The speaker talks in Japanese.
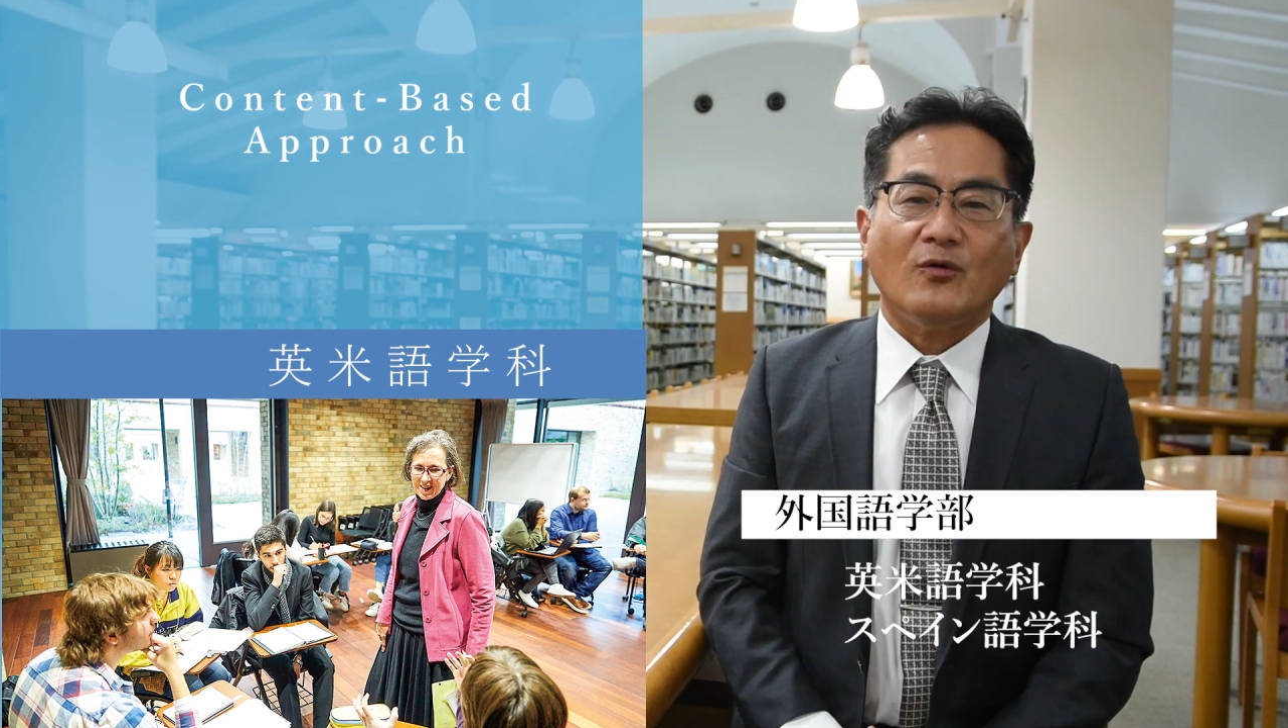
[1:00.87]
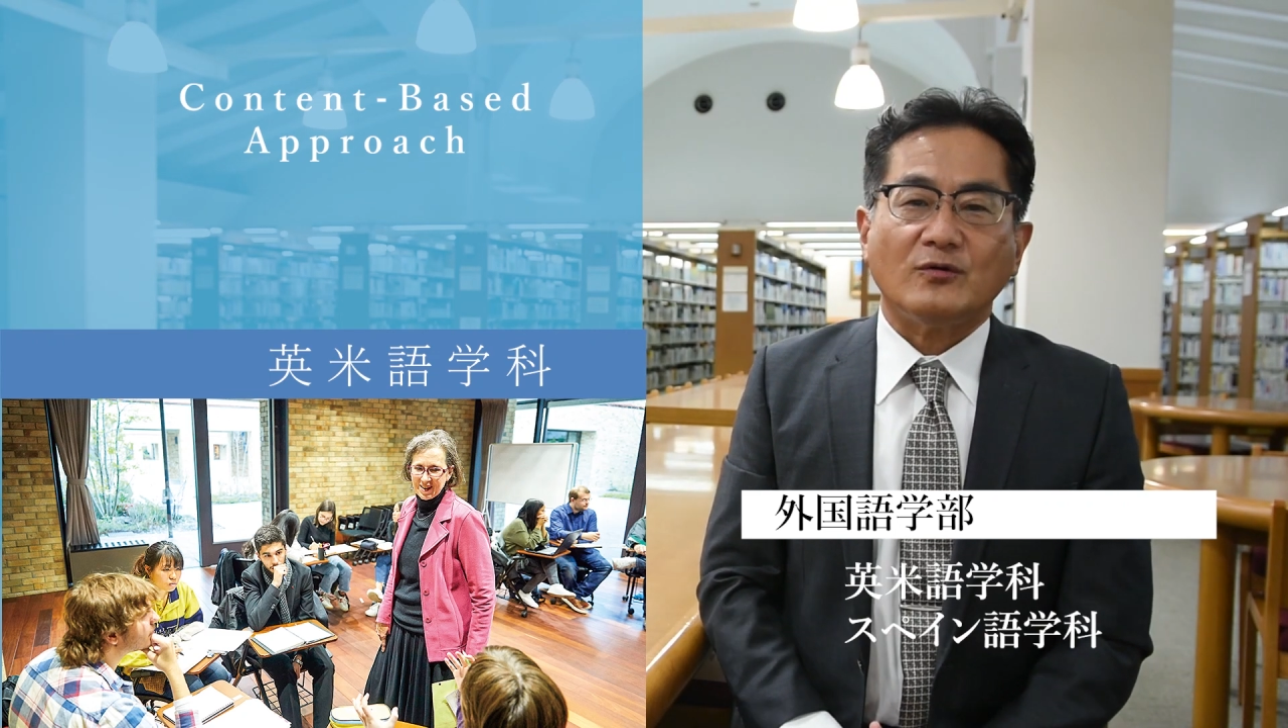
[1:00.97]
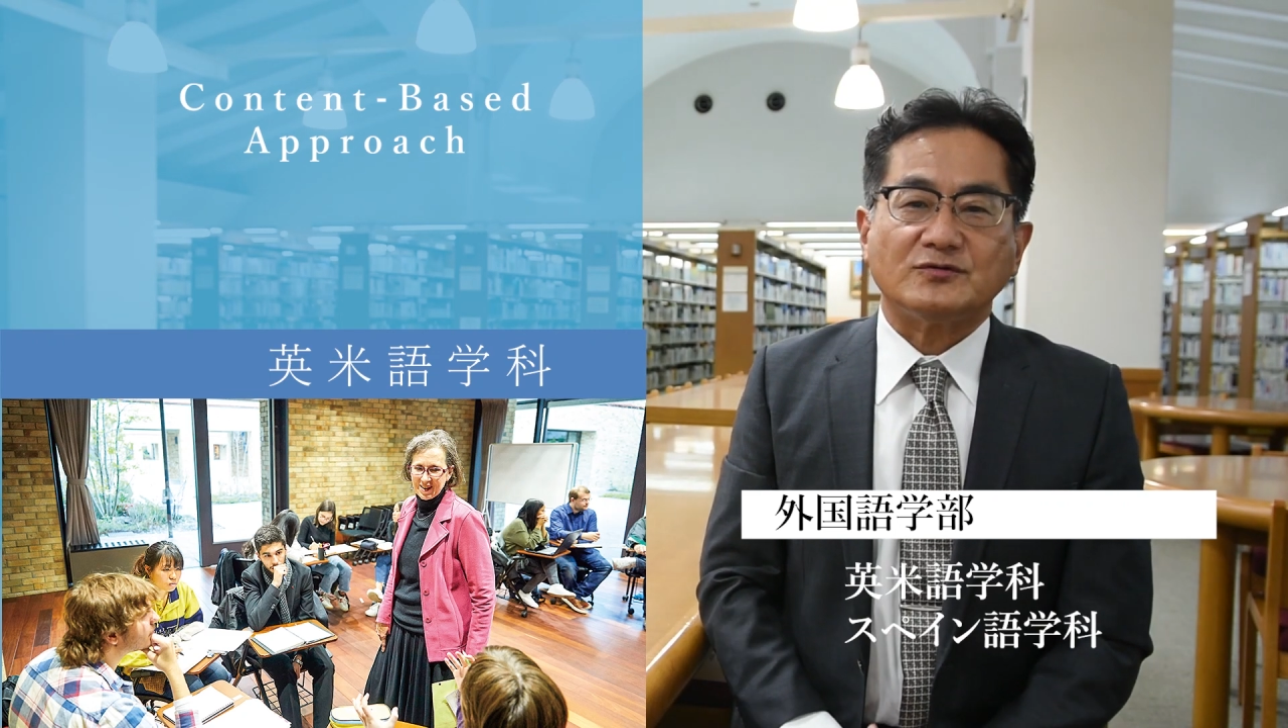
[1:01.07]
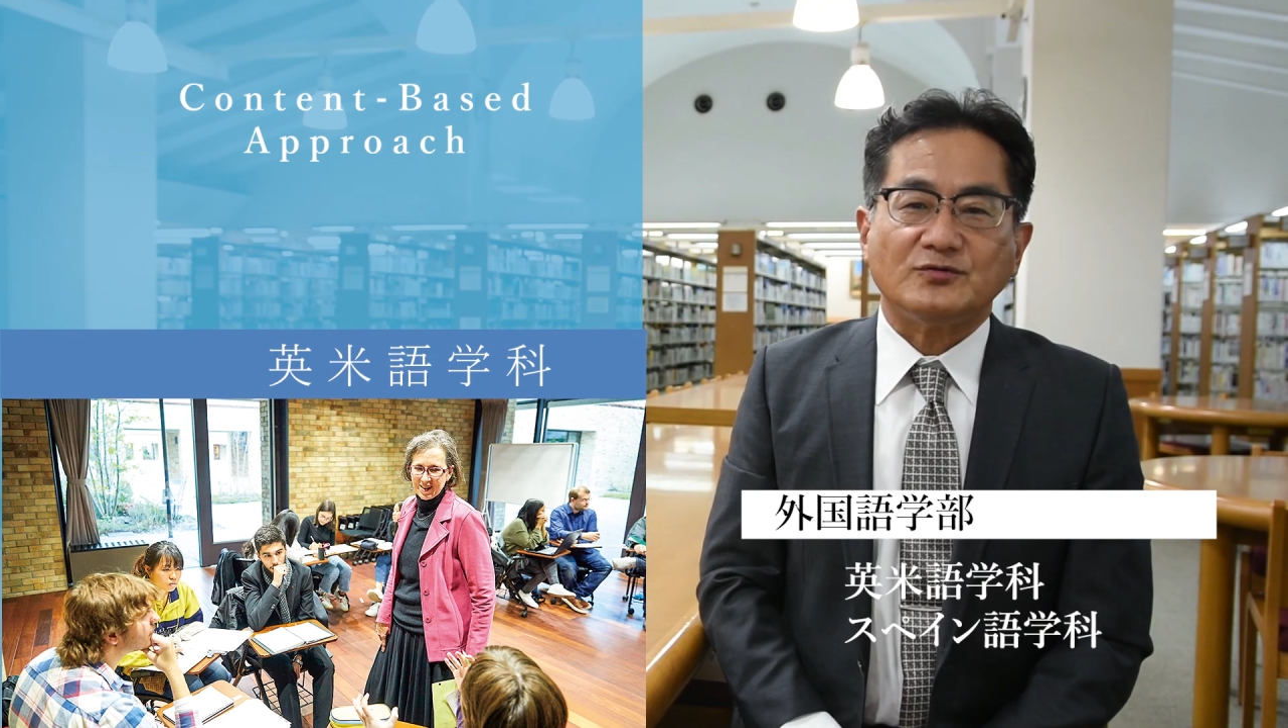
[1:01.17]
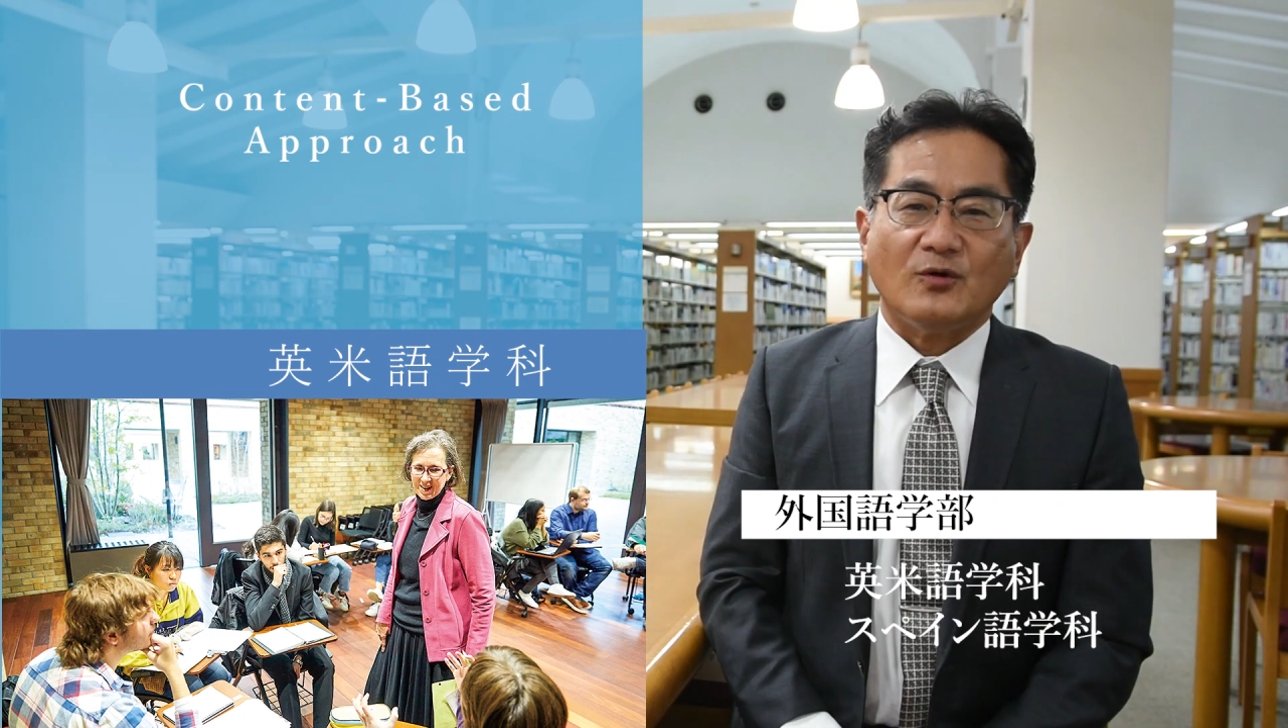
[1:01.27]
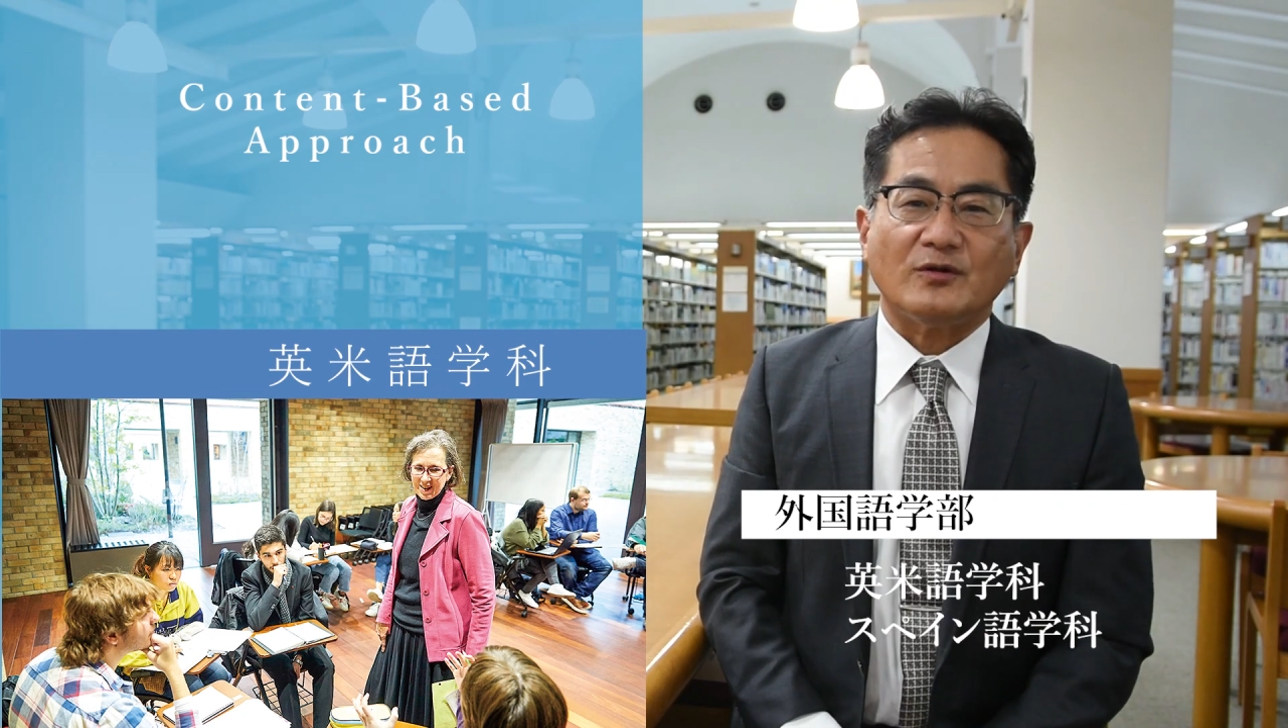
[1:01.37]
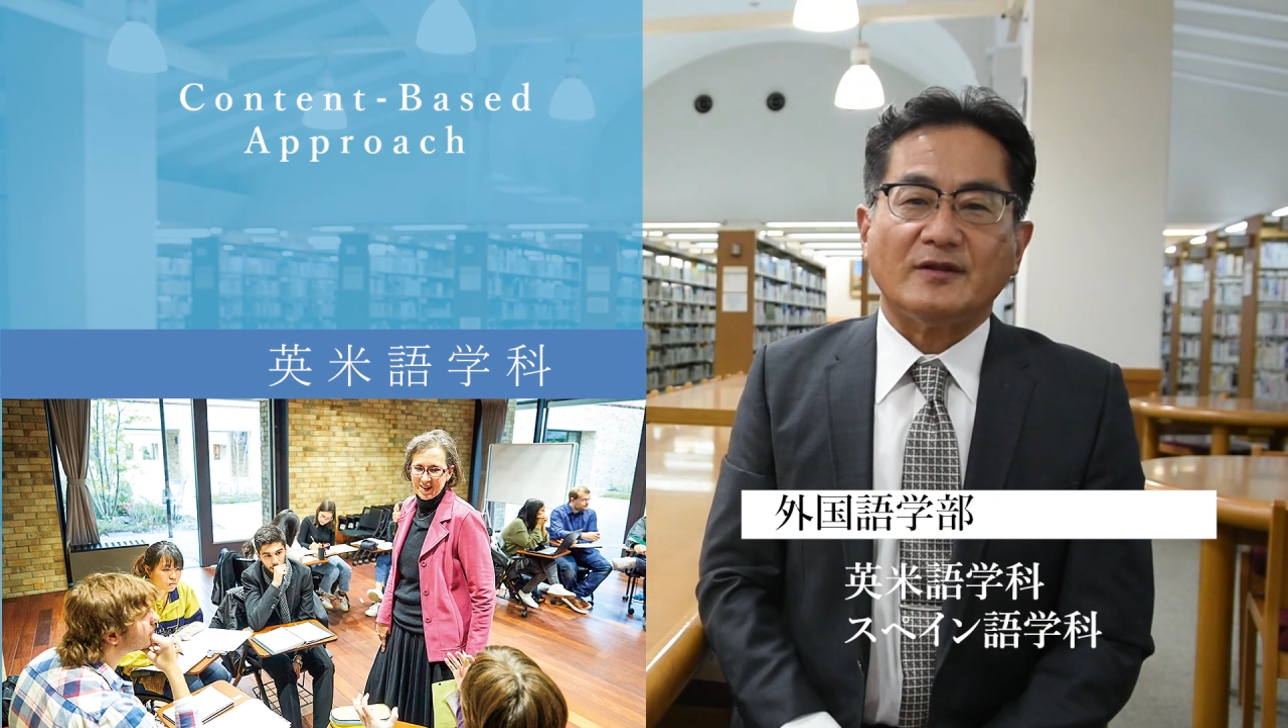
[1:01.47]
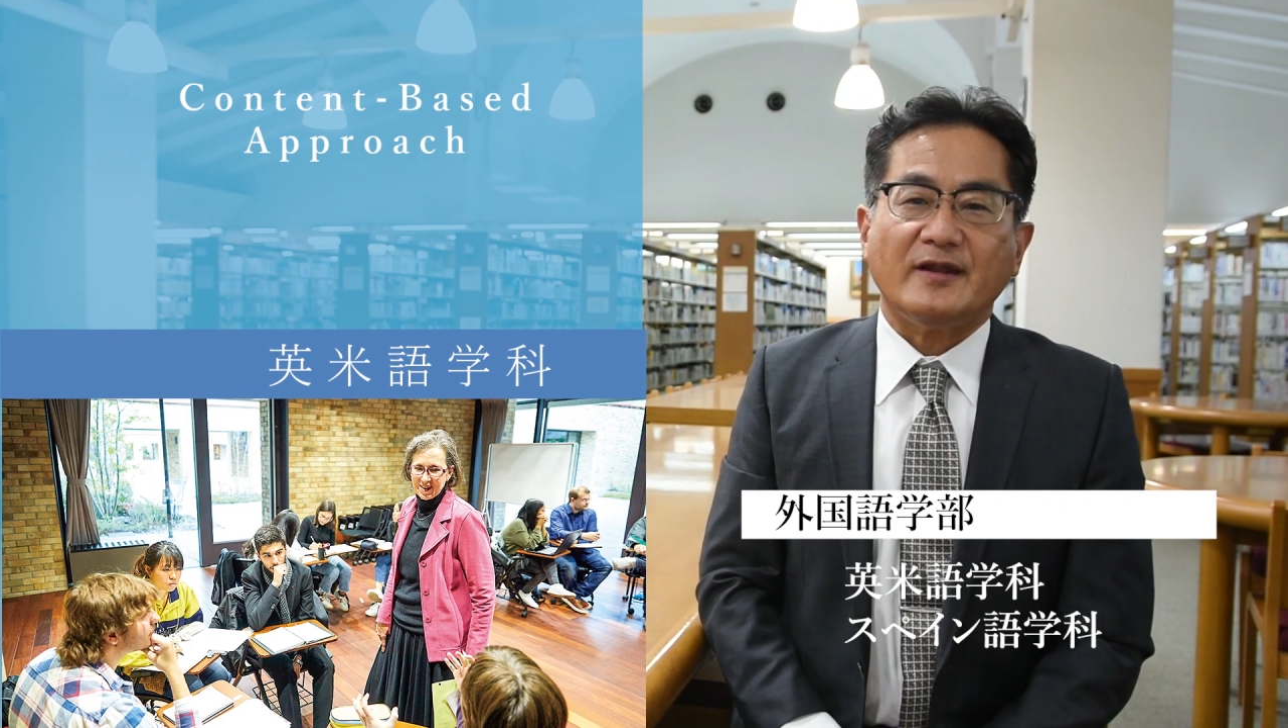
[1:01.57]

多くの